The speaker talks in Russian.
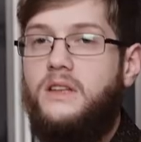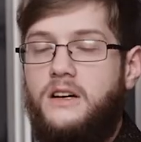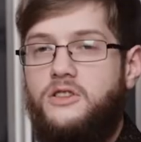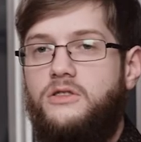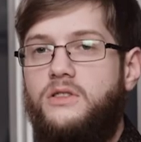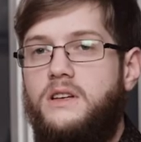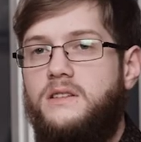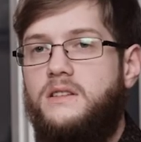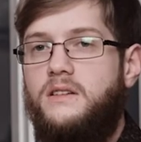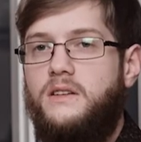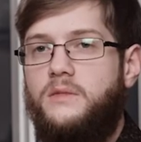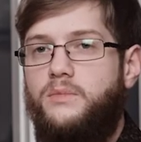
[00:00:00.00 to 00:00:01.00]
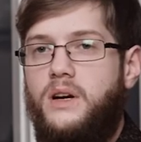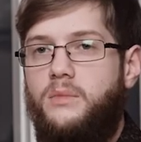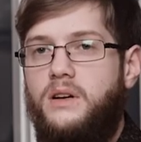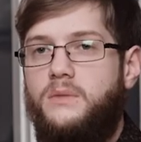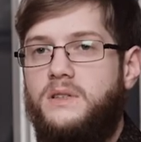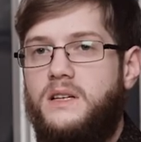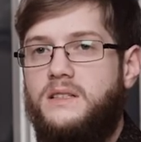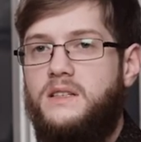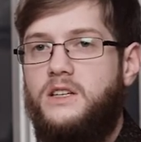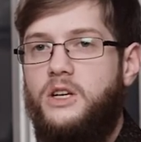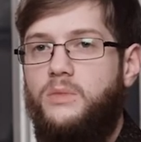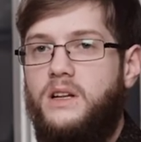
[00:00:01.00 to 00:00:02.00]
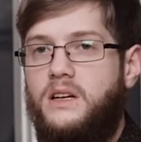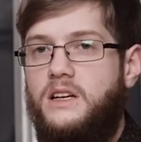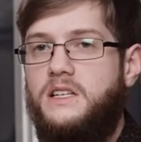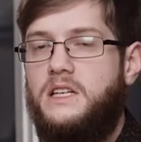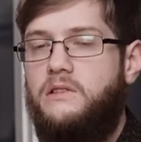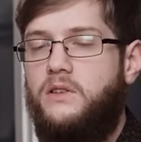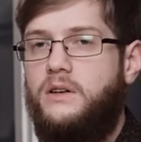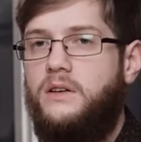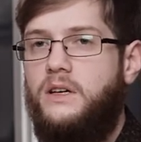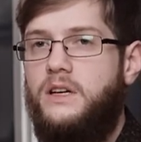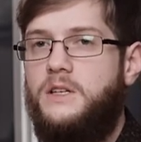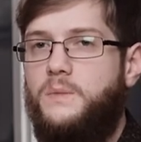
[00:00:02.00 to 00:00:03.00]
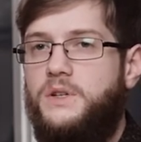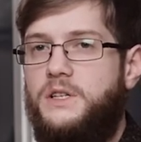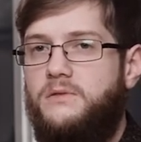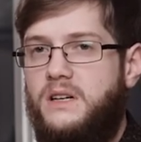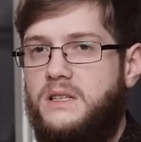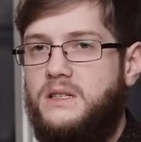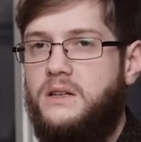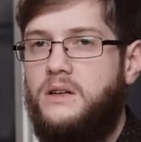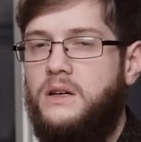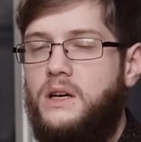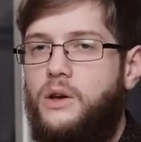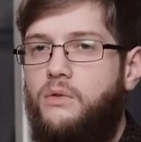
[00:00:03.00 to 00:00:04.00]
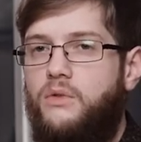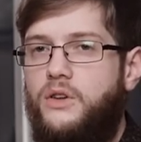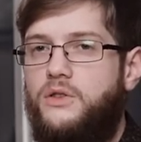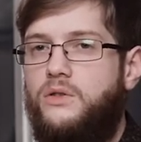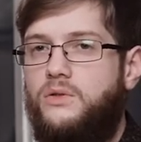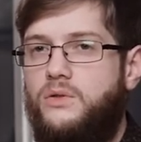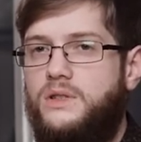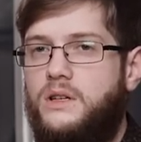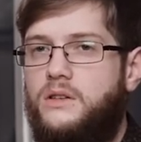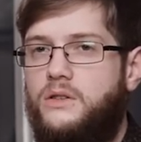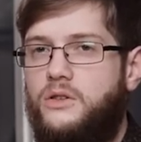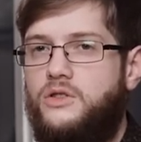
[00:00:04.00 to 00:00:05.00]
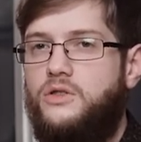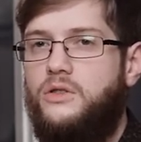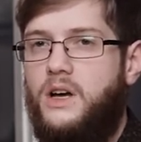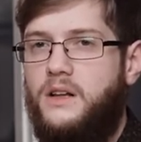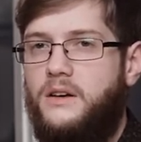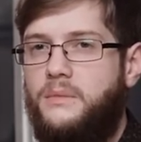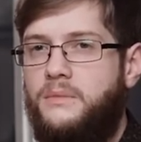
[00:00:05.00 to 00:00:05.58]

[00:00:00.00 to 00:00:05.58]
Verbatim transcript: Так что если нет проблем со знанием английского и есть мотивация, Видеокурс – это то, что надо.